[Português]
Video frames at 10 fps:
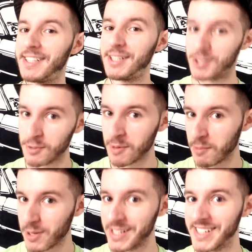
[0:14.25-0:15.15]
de uma
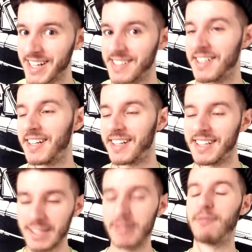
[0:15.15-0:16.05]
boa essência.
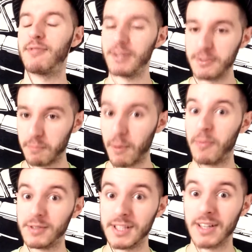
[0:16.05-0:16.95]
E foi
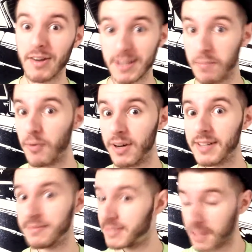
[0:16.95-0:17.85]
proposital essa porra,
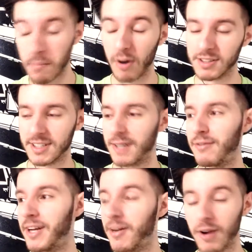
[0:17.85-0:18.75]
essa bosta que eu
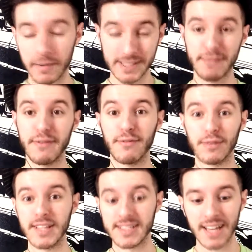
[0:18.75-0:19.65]
falei agora, mas enfim,
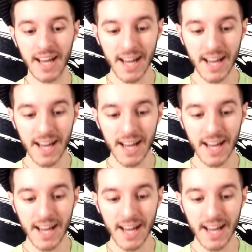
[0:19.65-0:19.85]
foda-se.